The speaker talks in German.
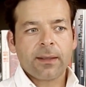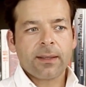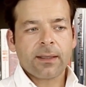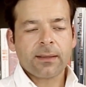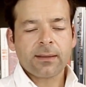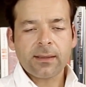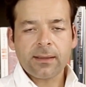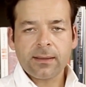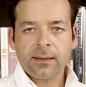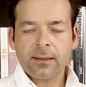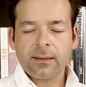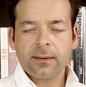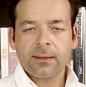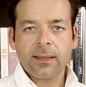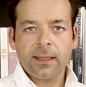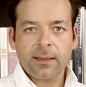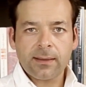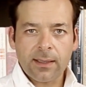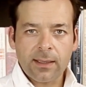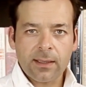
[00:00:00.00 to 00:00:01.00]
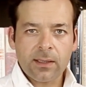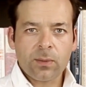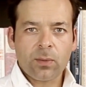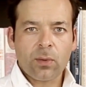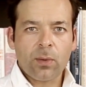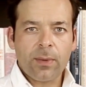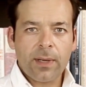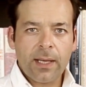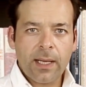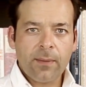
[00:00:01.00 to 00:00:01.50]
das ist ein tatsächliches
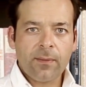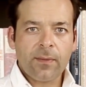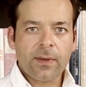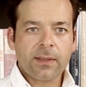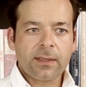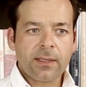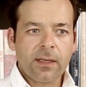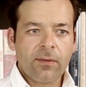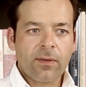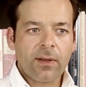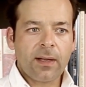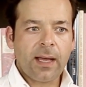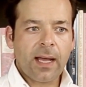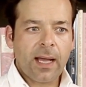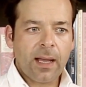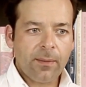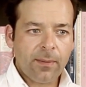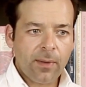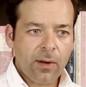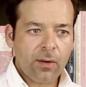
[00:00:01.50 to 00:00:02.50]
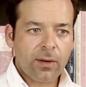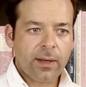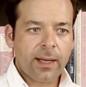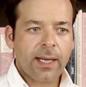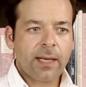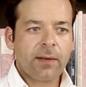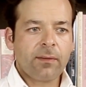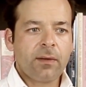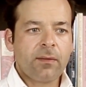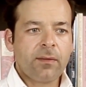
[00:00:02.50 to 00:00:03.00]
Problem, was sehr viele haben, auch
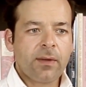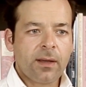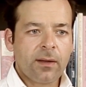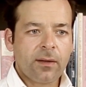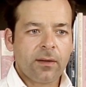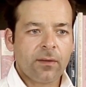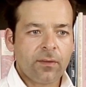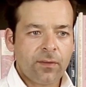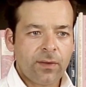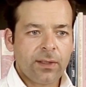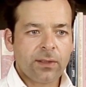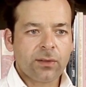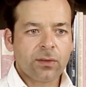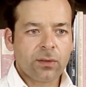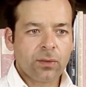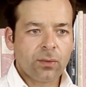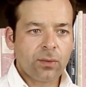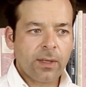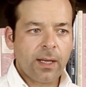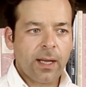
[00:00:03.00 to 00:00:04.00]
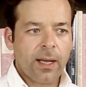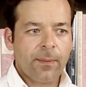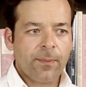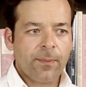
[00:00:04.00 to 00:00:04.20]
gerade wenn wir viel zu tun